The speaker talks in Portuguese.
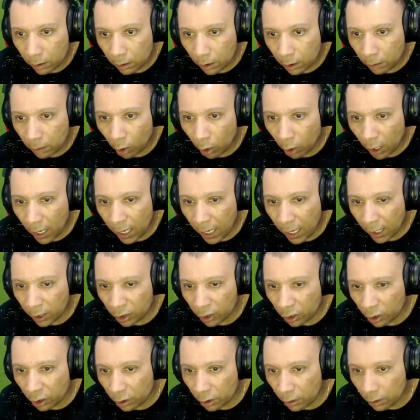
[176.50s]
Bola, Haaland.
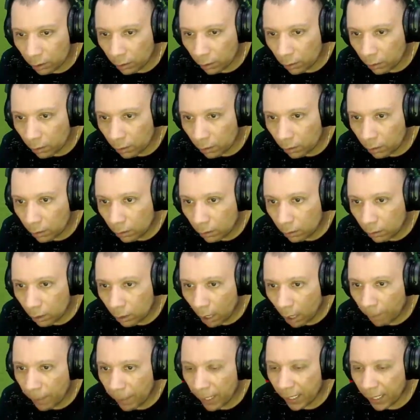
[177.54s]
A tá,
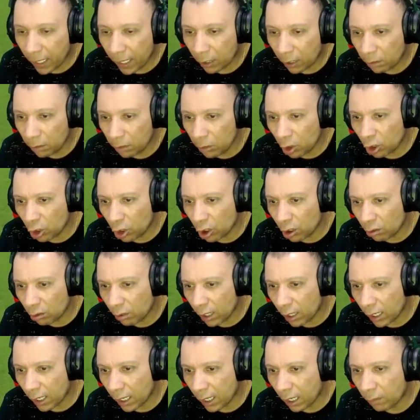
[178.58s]
Bernardo. Que tira do
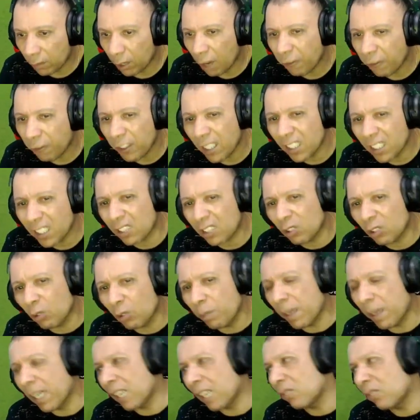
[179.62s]
caralho. Na finalização do
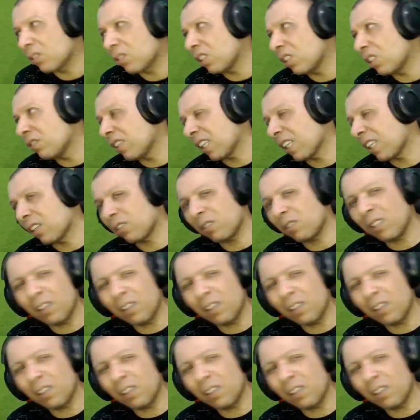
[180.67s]
Bernardo Silva, cara. O